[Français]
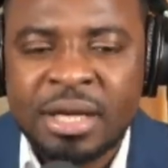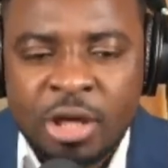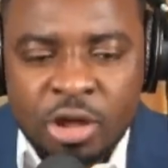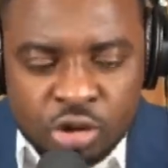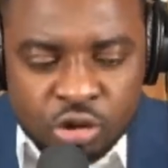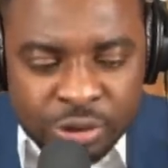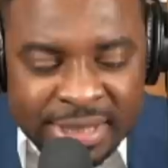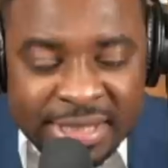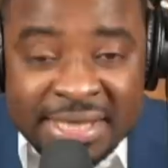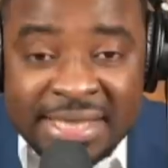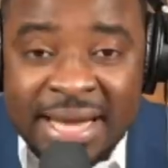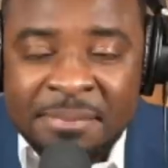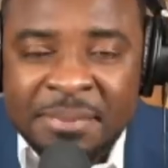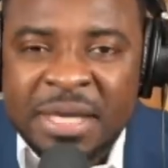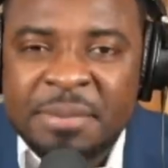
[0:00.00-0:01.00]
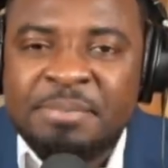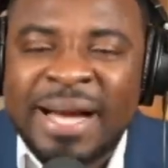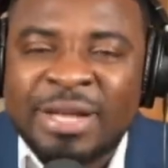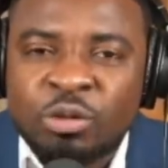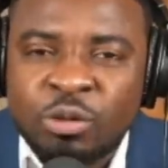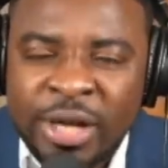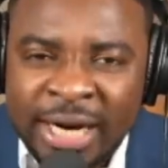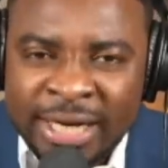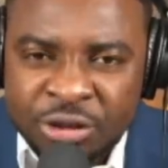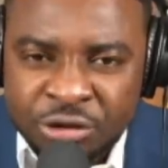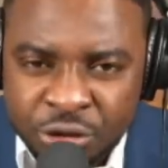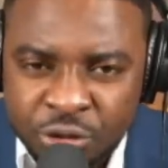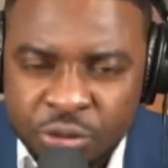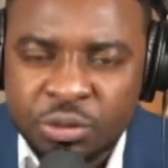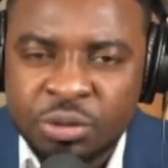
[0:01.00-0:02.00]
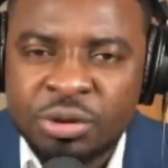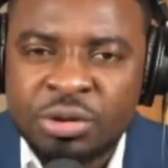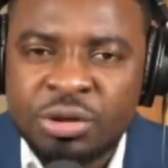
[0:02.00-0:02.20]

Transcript: Son système qui pas tolérant du tout.